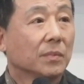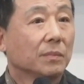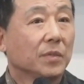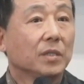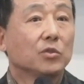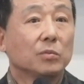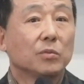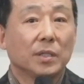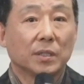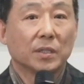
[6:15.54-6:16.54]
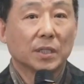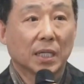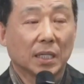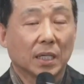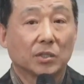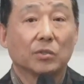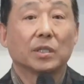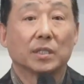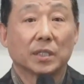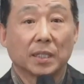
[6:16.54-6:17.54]
이그 숨어 있는 것이 아닌가 저는
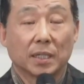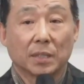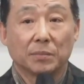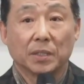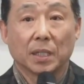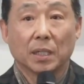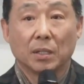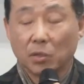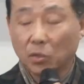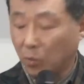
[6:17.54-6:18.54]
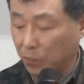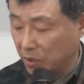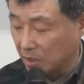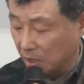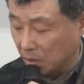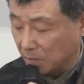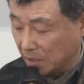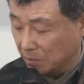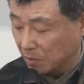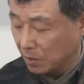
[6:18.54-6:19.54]
그렇게 생각합니다. 여기 덧붙여 제가 하나
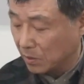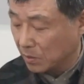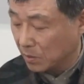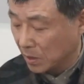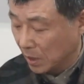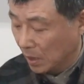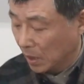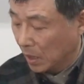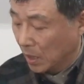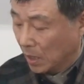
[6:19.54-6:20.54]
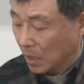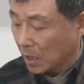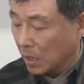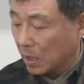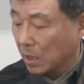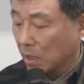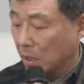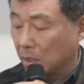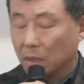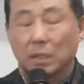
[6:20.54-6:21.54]
말씀드리는 거는 어,
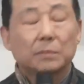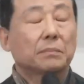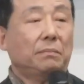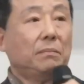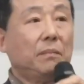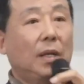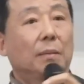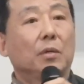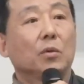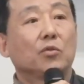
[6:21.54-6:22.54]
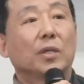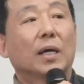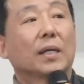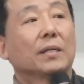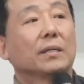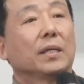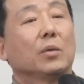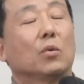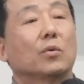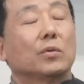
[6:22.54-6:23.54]
요거 뒤에 안 했는데
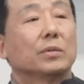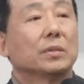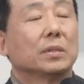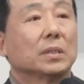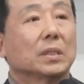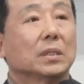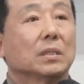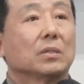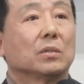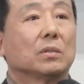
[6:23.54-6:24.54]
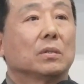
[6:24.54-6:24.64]
요거는 그